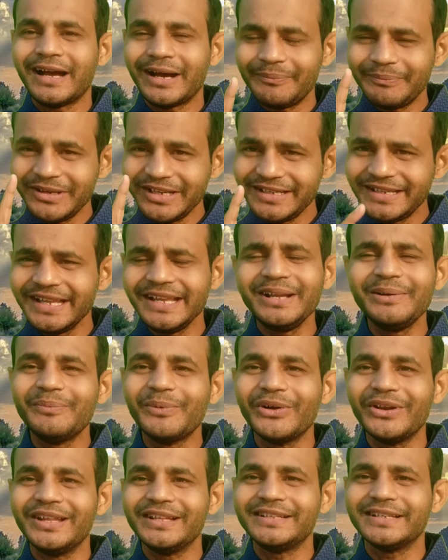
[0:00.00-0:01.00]
আপনি ঠিক
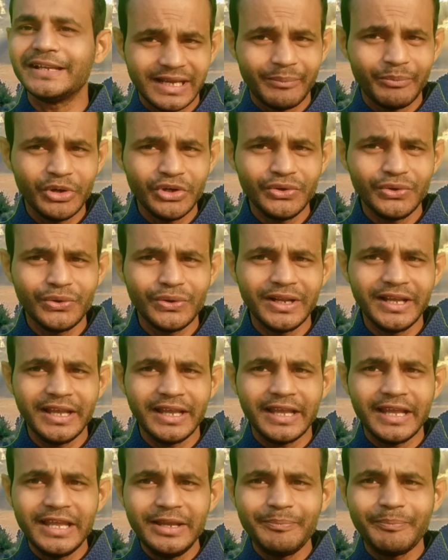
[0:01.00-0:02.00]
বলেছেন এমন করে
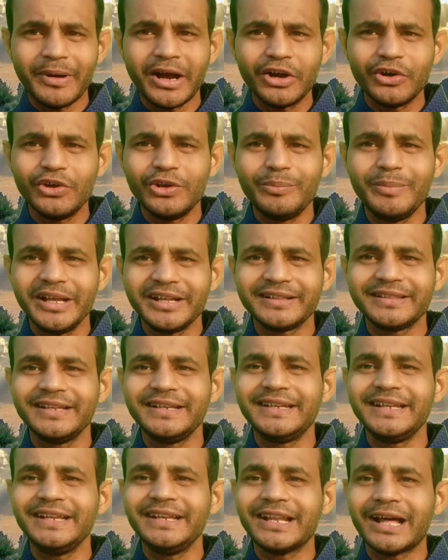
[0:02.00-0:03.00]
এই পাগল
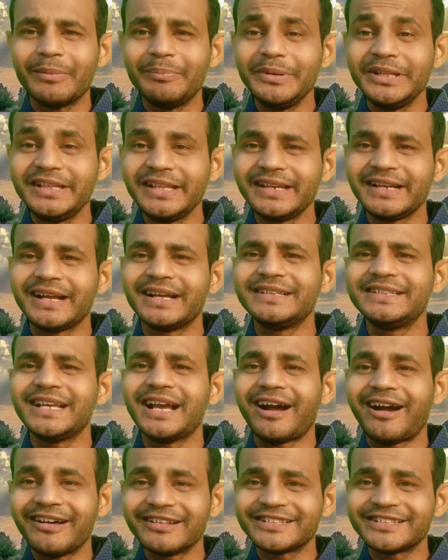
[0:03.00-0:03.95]
ব্যক্তিটি নাপিতের কাছে